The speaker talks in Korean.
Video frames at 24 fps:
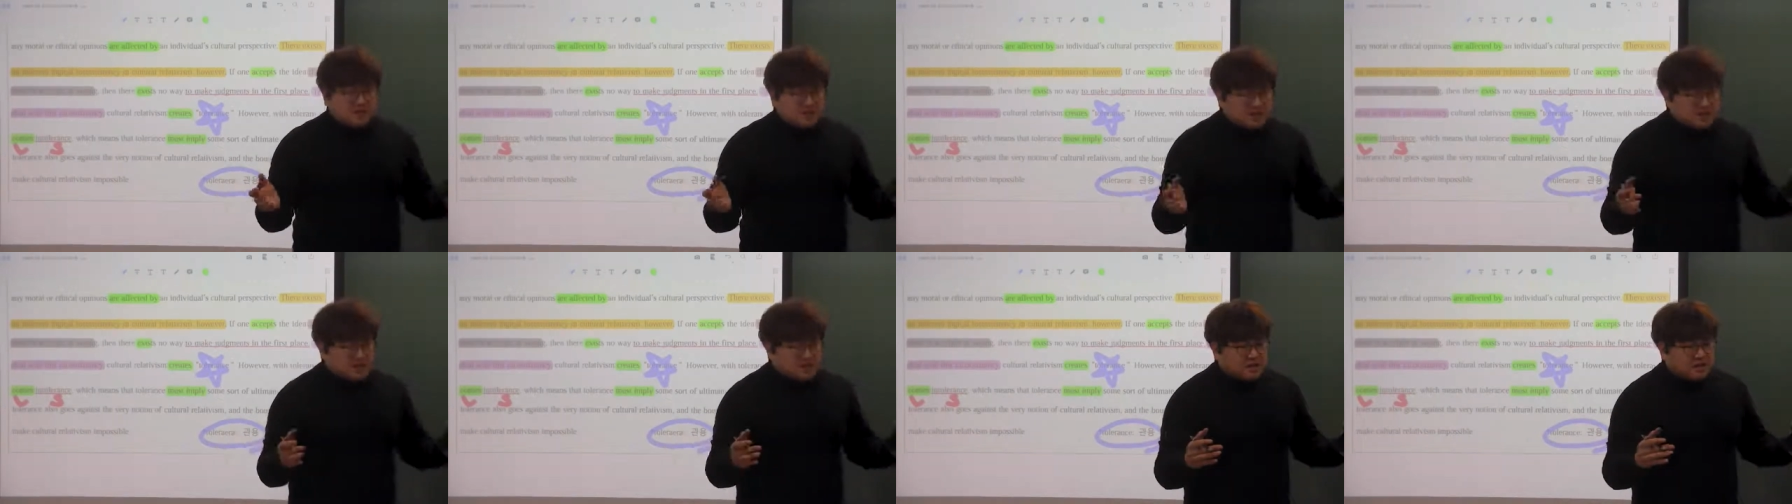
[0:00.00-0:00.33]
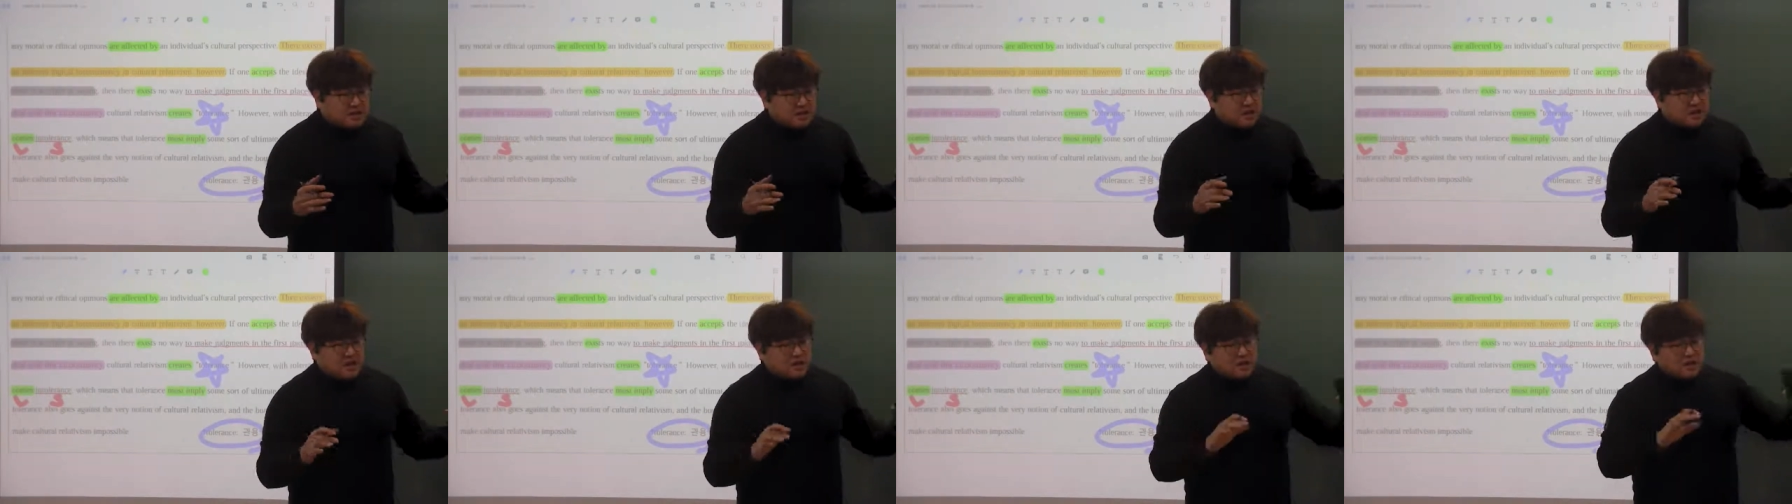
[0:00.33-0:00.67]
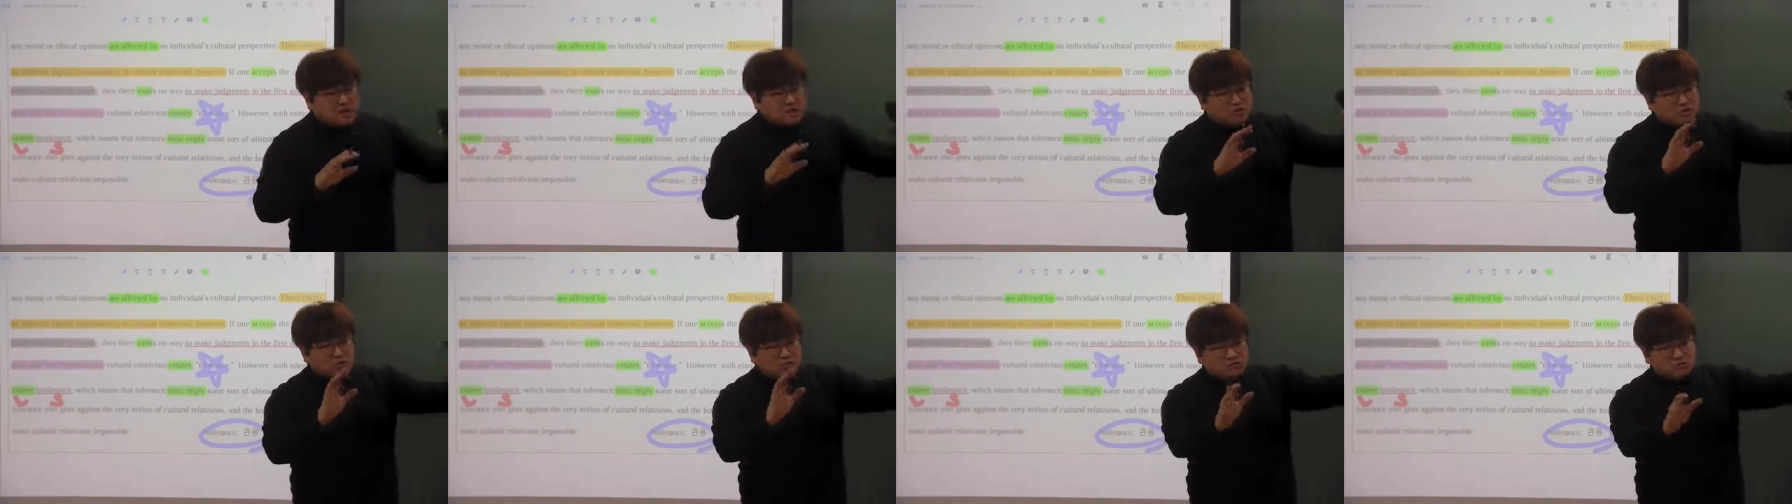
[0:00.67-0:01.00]
그러니까
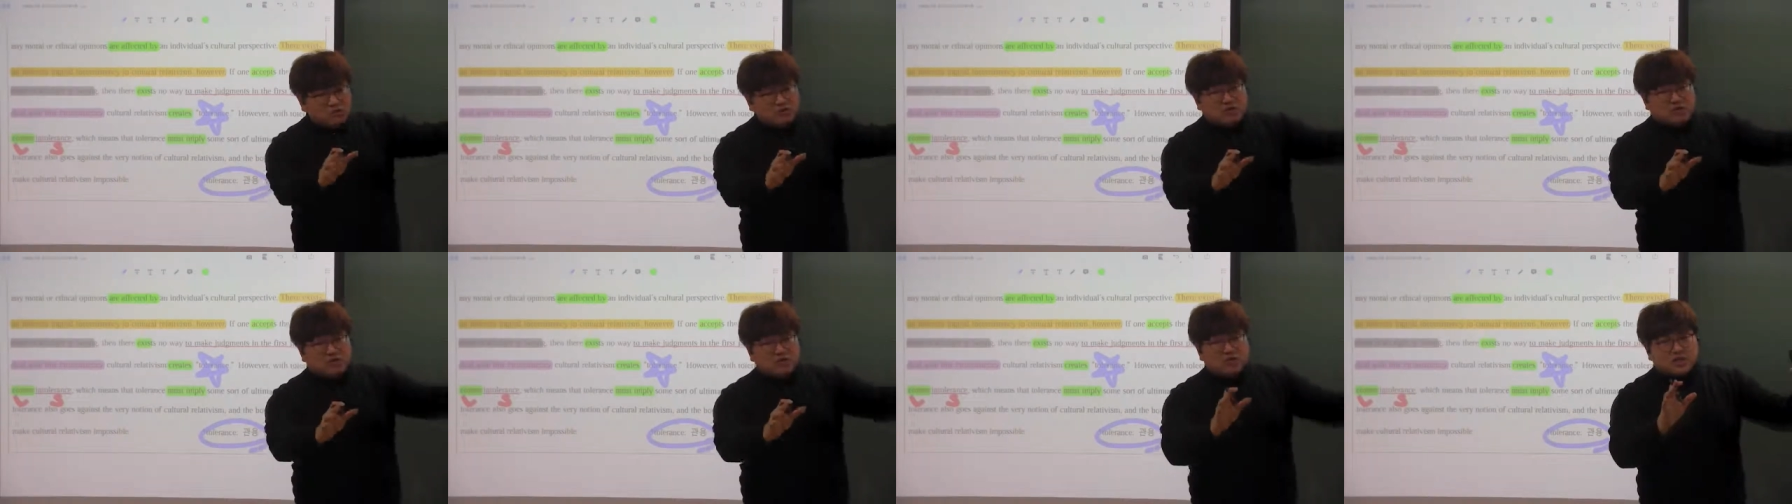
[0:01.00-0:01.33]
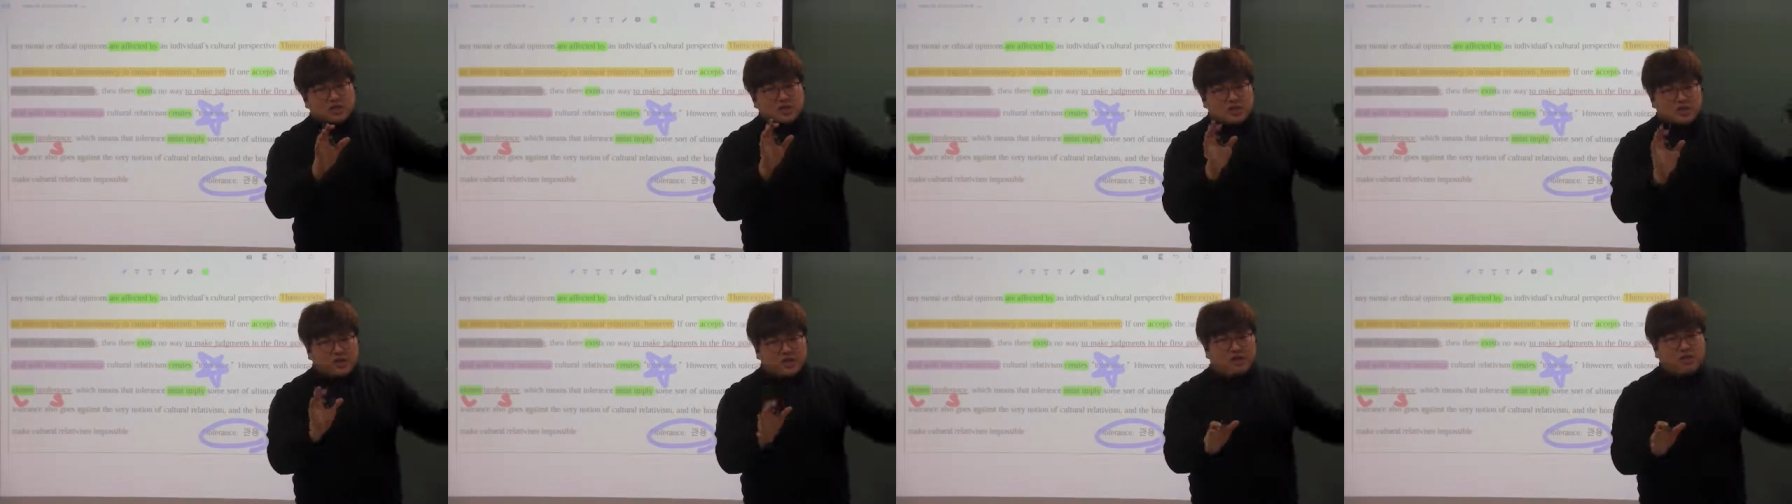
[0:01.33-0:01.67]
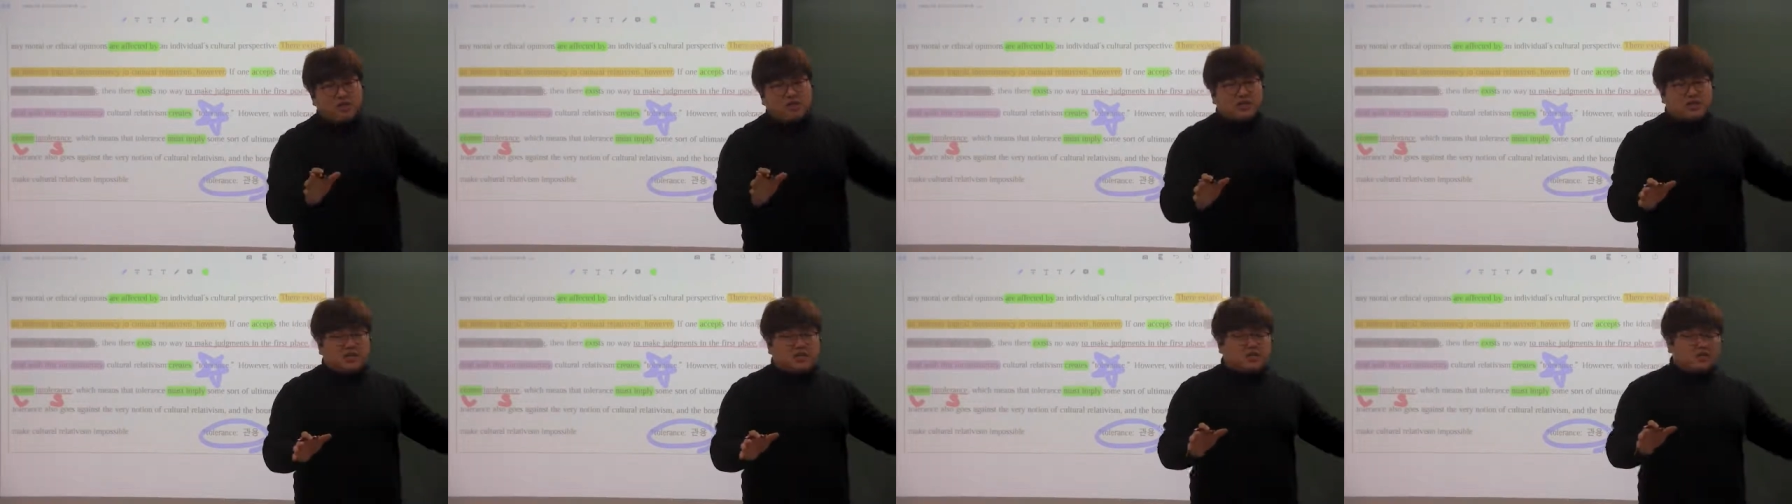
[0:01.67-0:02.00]
궁극적인
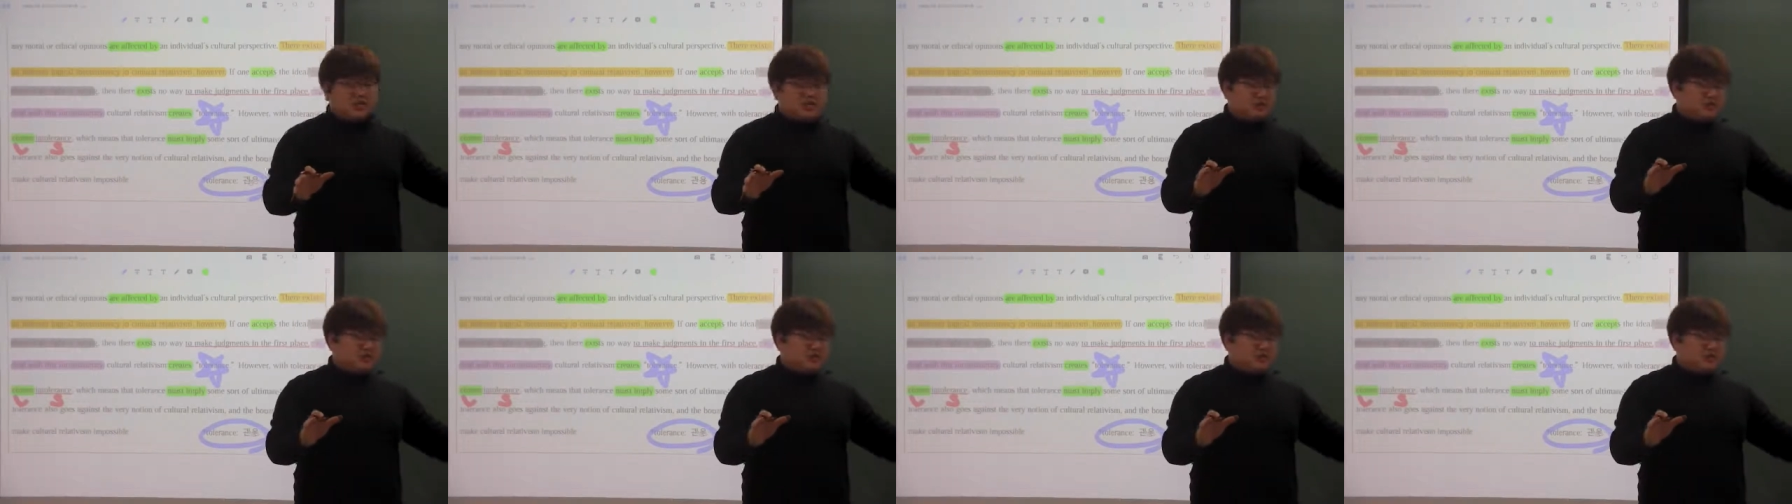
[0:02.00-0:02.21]
선이 있는